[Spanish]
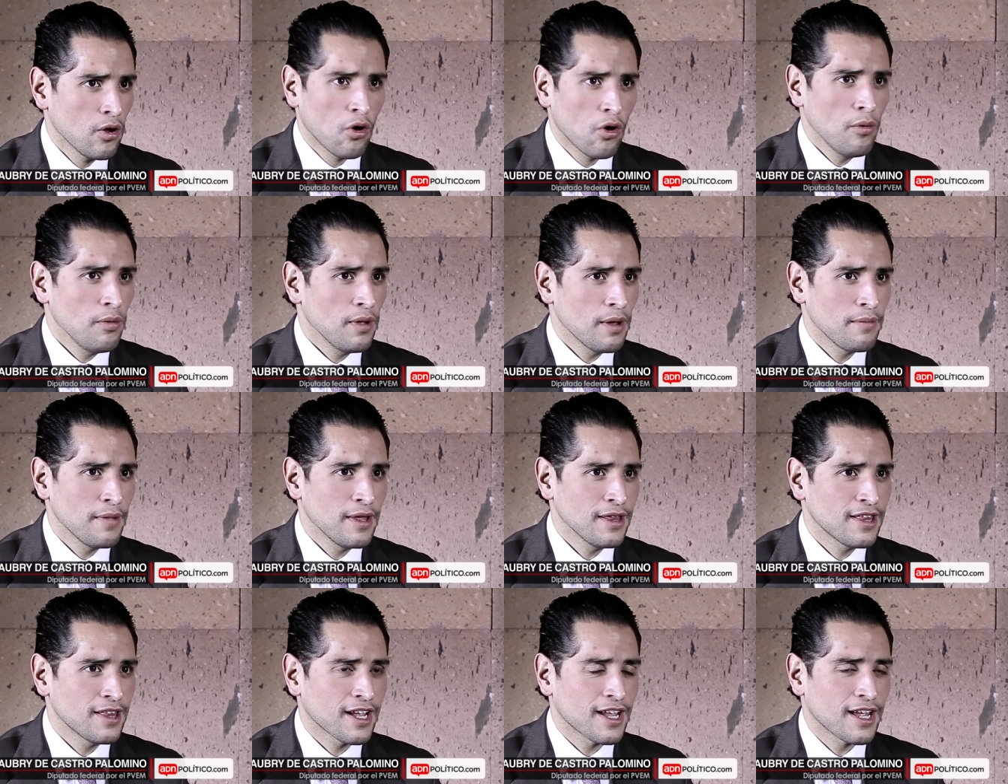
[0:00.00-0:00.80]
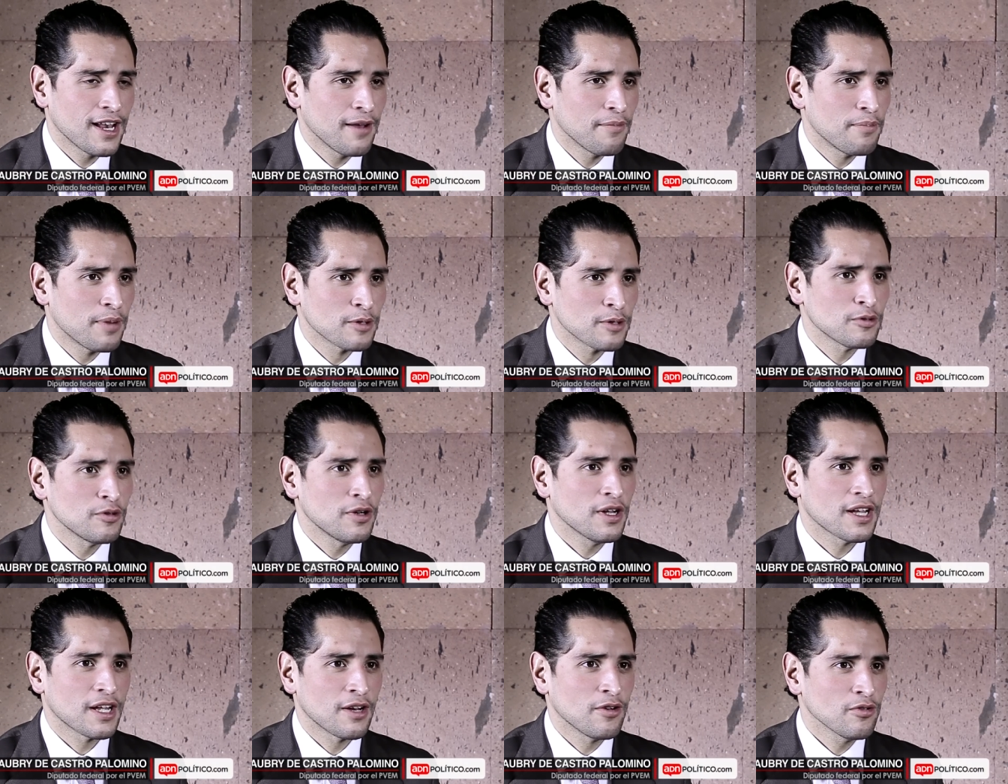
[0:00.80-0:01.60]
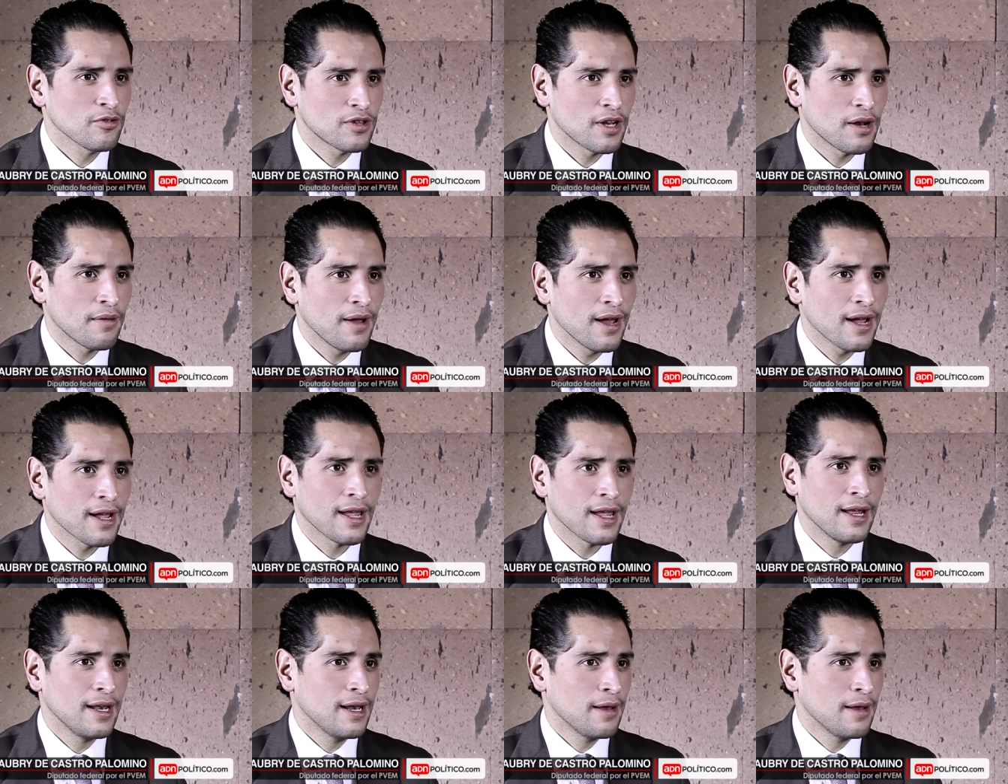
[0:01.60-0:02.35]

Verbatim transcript: Obviamente que la persona que no trabaje